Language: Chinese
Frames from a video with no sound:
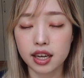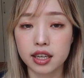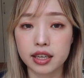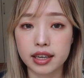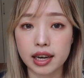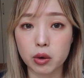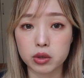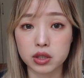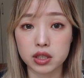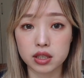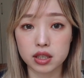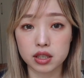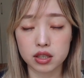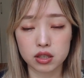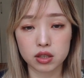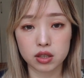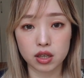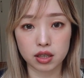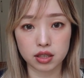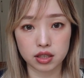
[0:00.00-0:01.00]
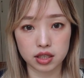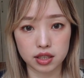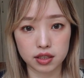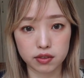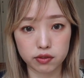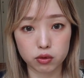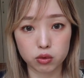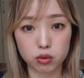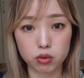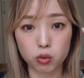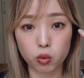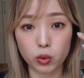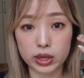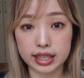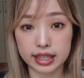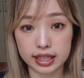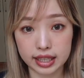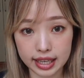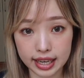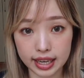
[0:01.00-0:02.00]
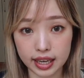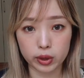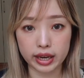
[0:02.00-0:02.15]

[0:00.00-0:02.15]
那我这次是等肌肤稳定，